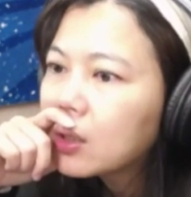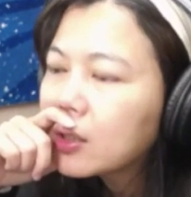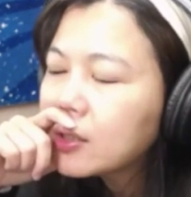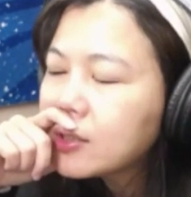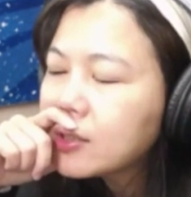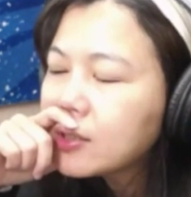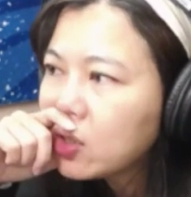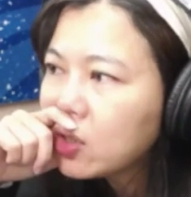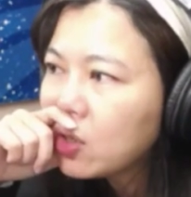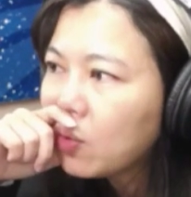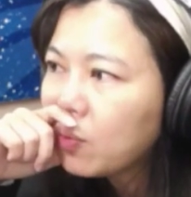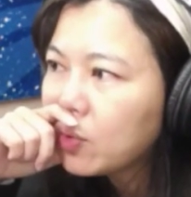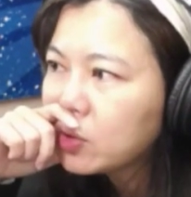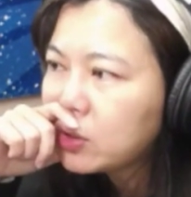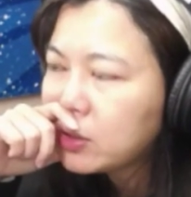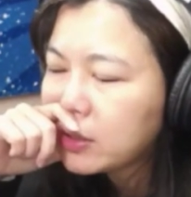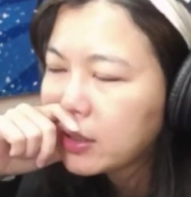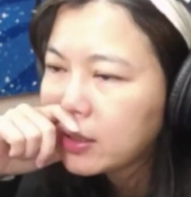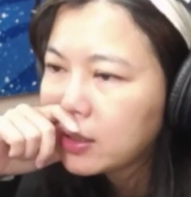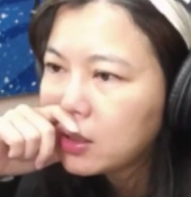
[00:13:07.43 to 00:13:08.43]
可是你有没
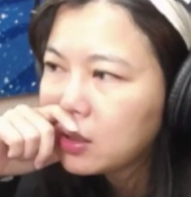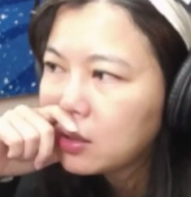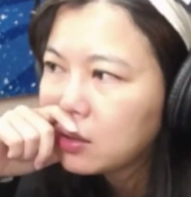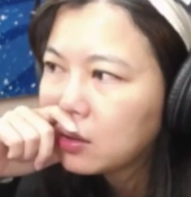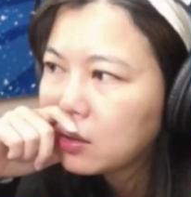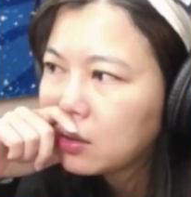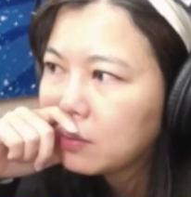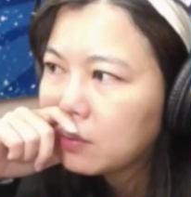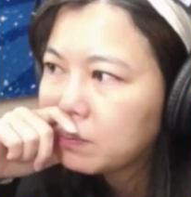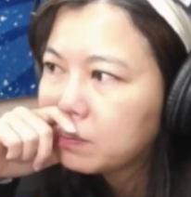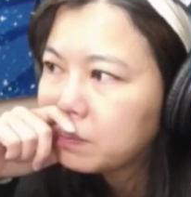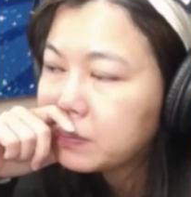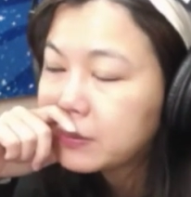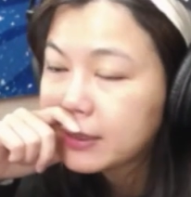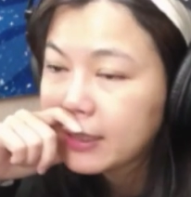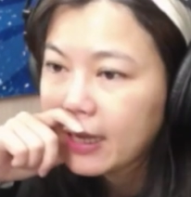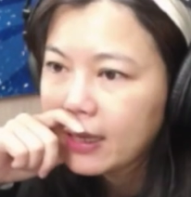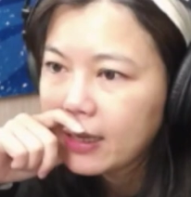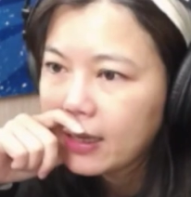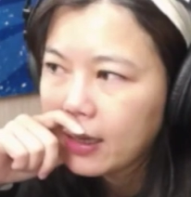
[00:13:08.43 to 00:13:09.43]
有检疫？嗯，
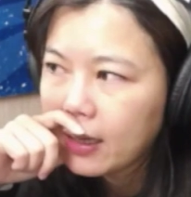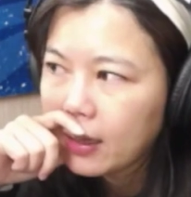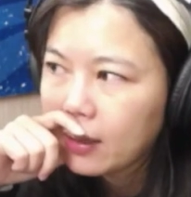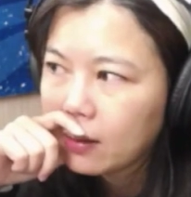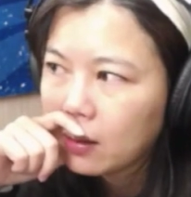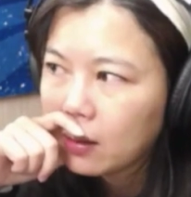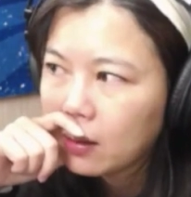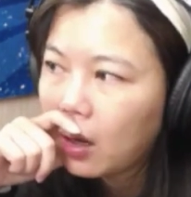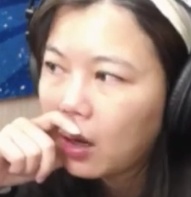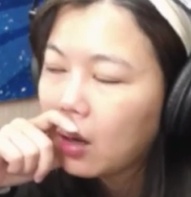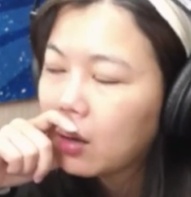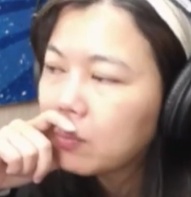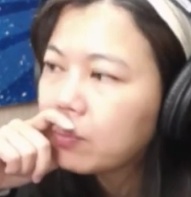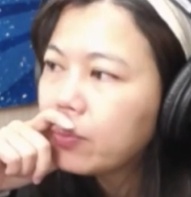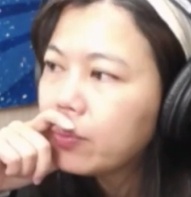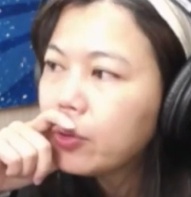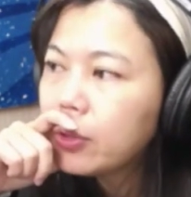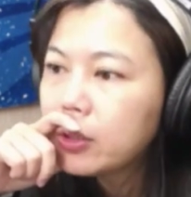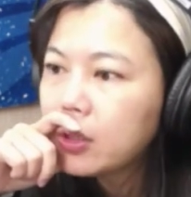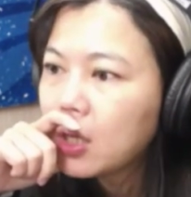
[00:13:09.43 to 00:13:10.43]
怎样？好，
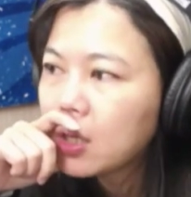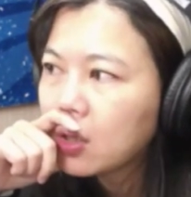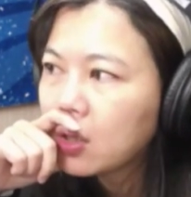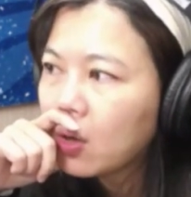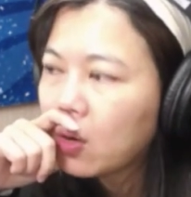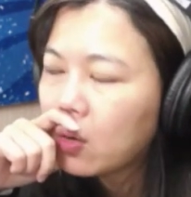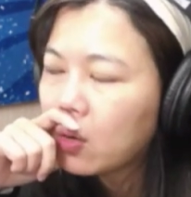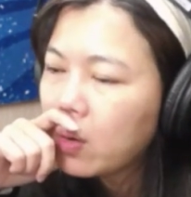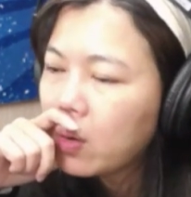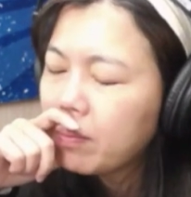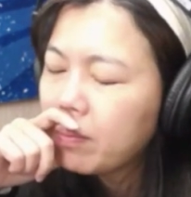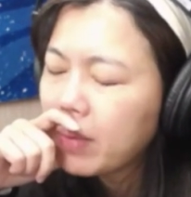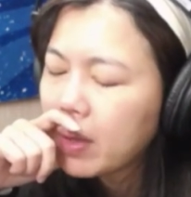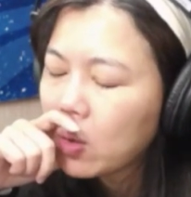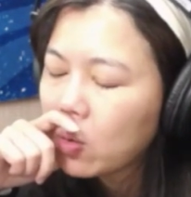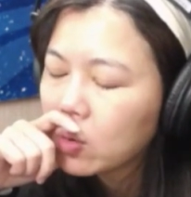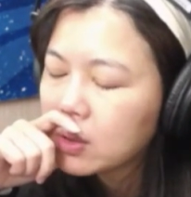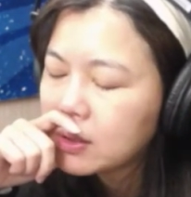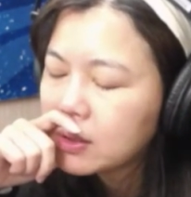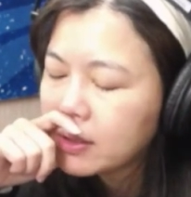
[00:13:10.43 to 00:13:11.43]
不一定有，因为
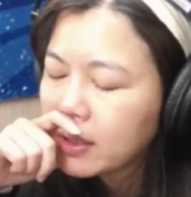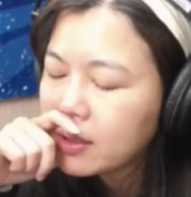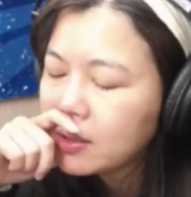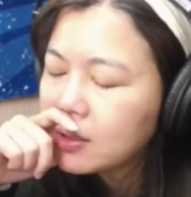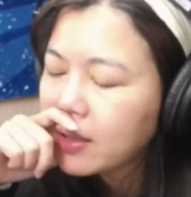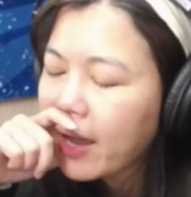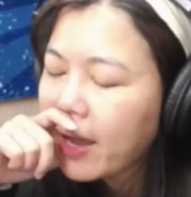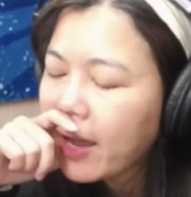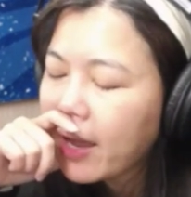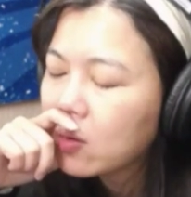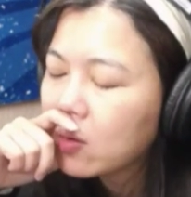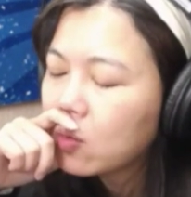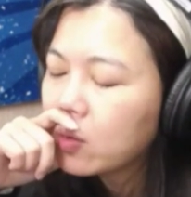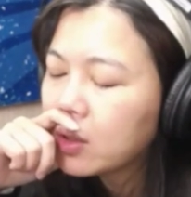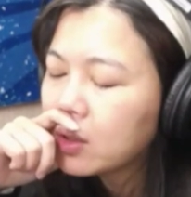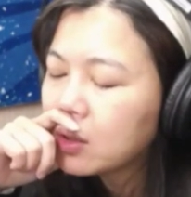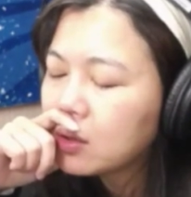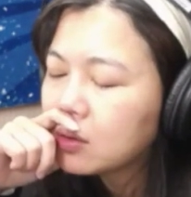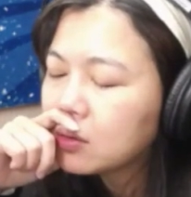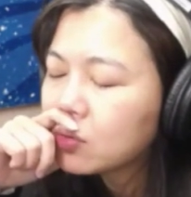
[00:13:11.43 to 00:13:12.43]
美国的检疫太
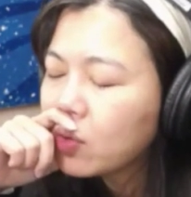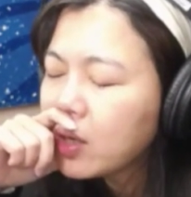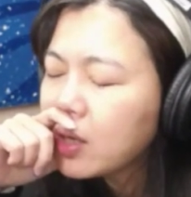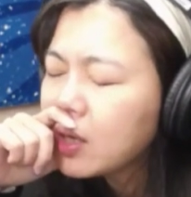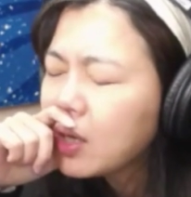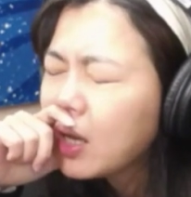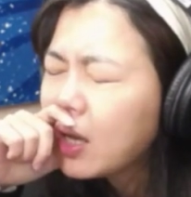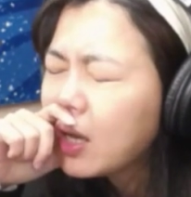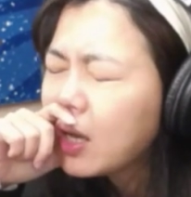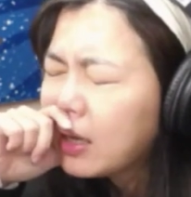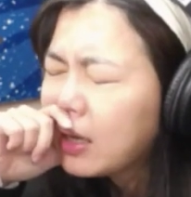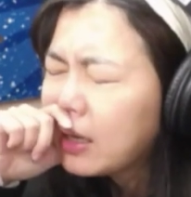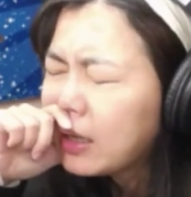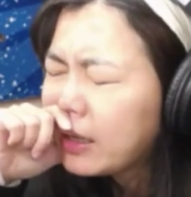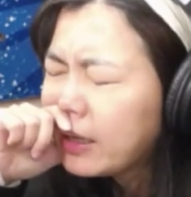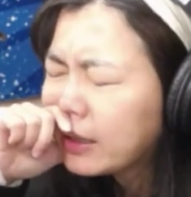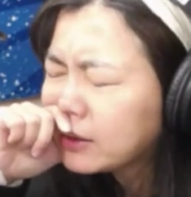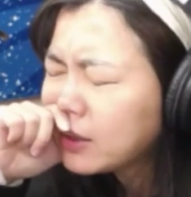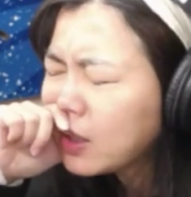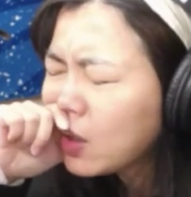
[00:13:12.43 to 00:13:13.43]
贵了。所以
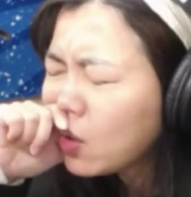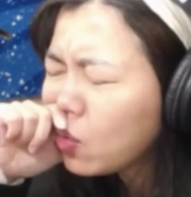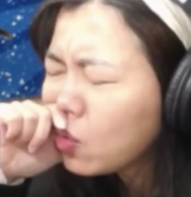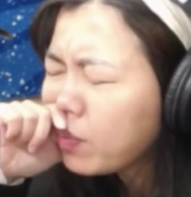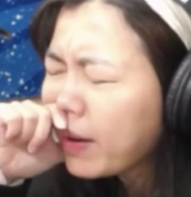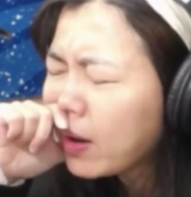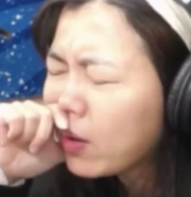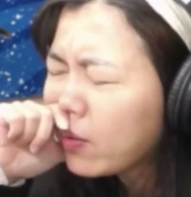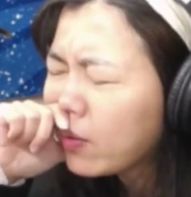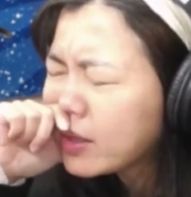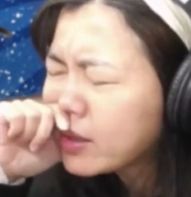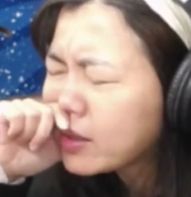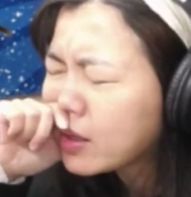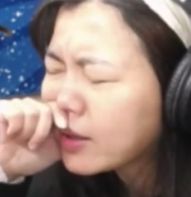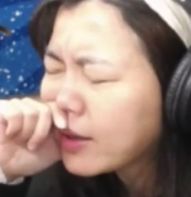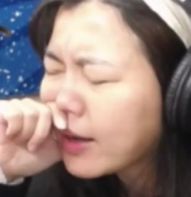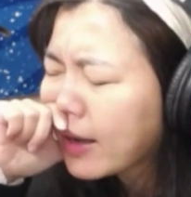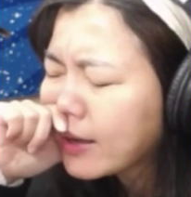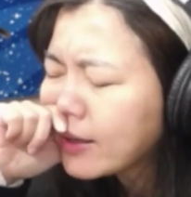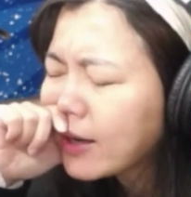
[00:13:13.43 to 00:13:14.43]
两千五百万
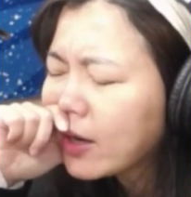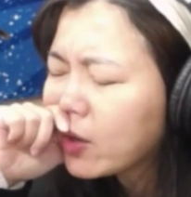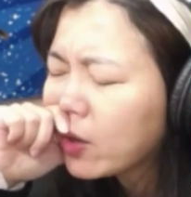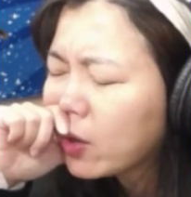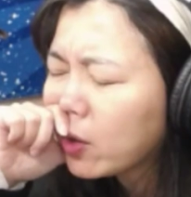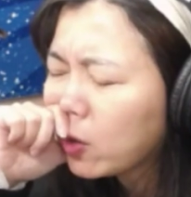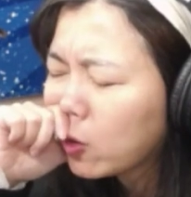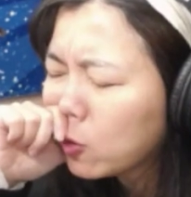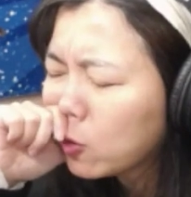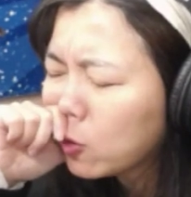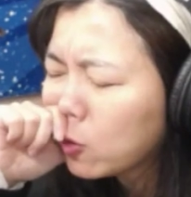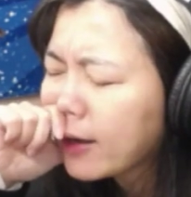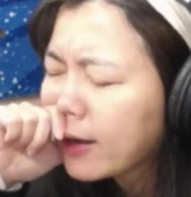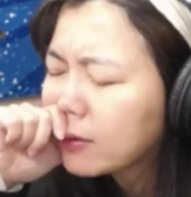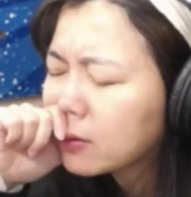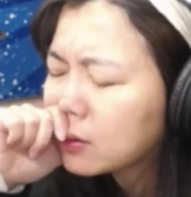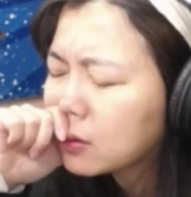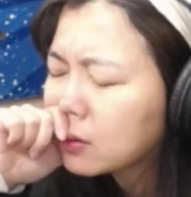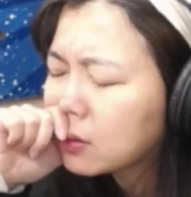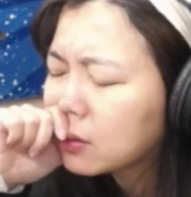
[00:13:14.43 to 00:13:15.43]
人感染流
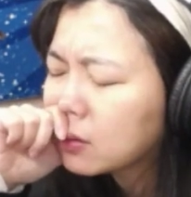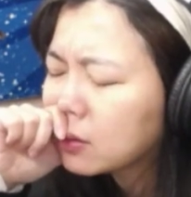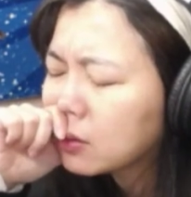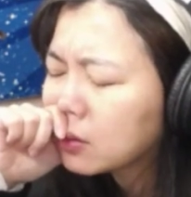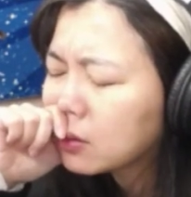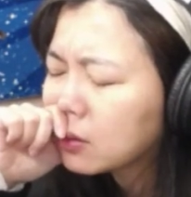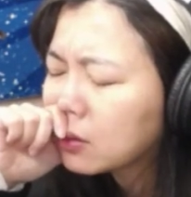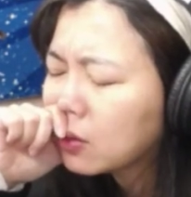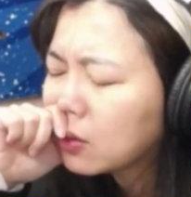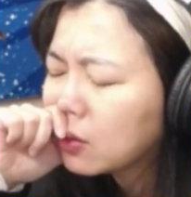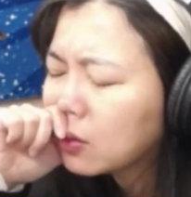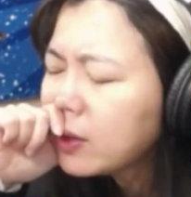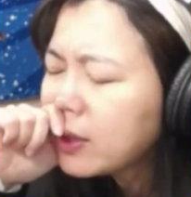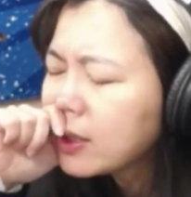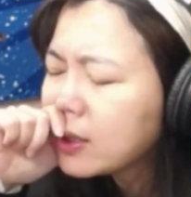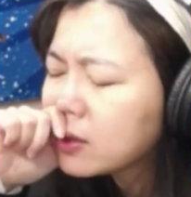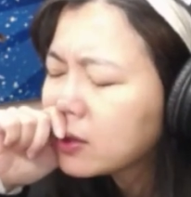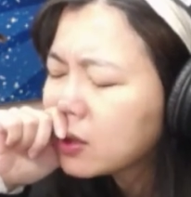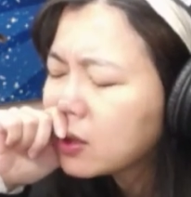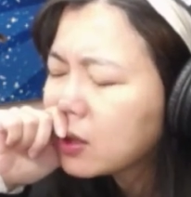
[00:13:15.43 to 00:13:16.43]
感，
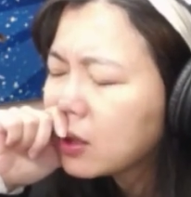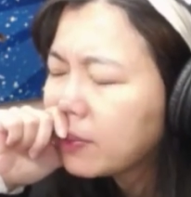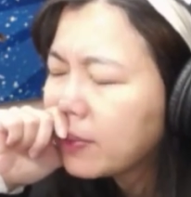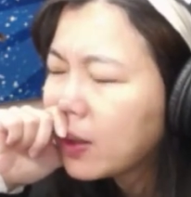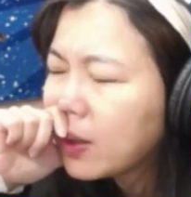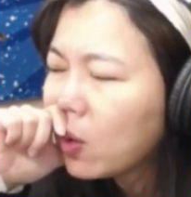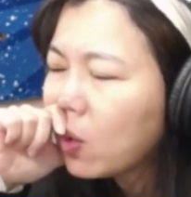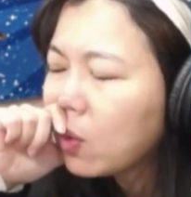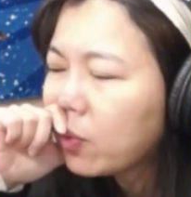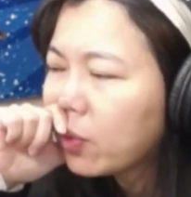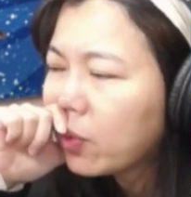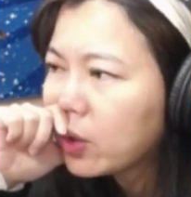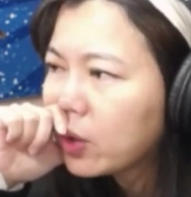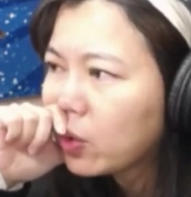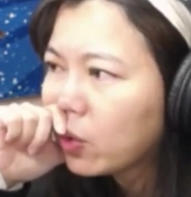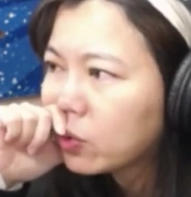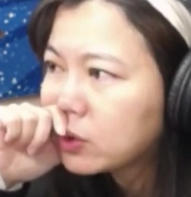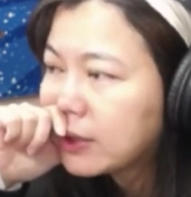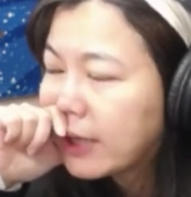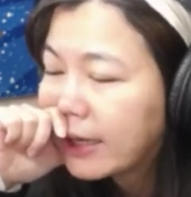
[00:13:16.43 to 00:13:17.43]
问题是里面会不
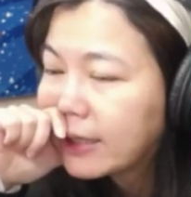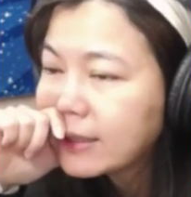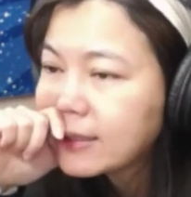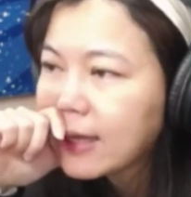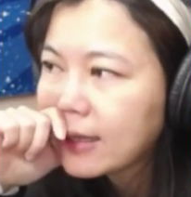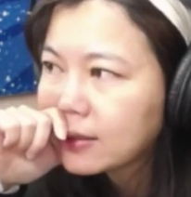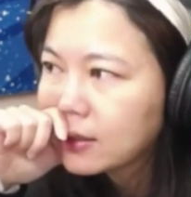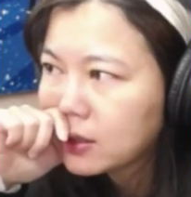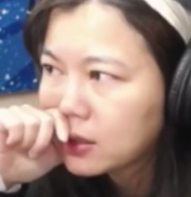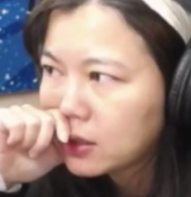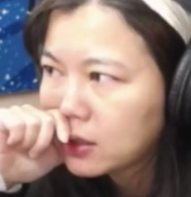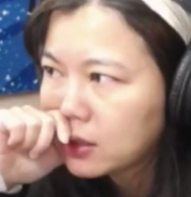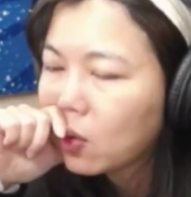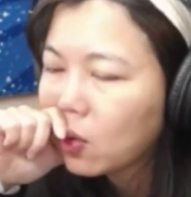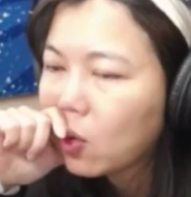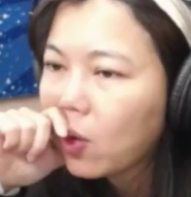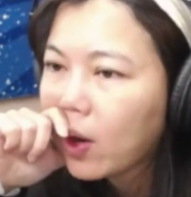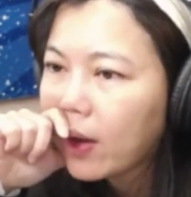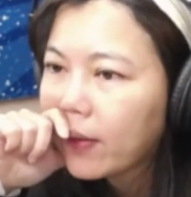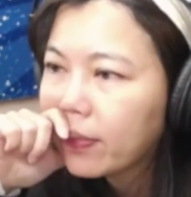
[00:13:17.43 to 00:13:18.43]
会有夹杂的
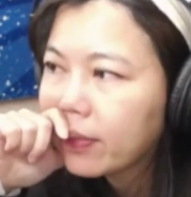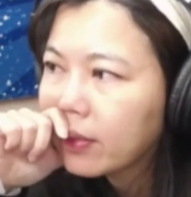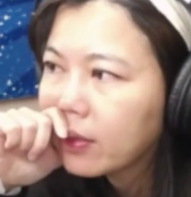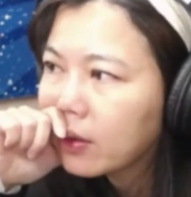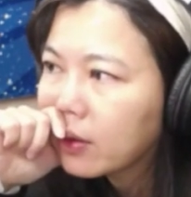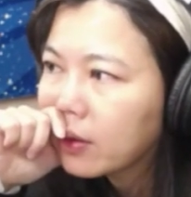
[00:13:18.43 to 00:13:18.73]
新冠？